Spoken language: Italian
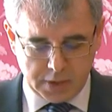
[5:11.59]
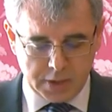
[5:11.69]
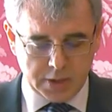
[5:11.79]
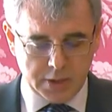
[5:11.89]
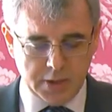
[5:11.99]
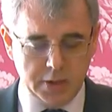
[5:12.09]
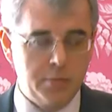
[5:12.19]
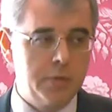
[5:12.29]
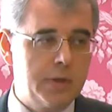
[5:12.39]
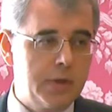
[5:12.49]
anche ad
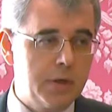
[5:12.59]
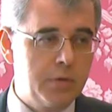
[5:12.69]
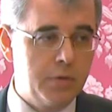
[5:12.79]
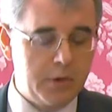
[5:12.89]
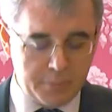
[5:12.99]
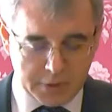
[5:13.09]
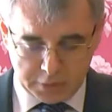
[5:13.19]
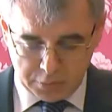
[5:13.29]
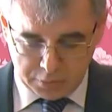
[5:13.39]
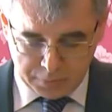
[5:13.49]
un attacco
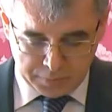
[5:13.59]
armato?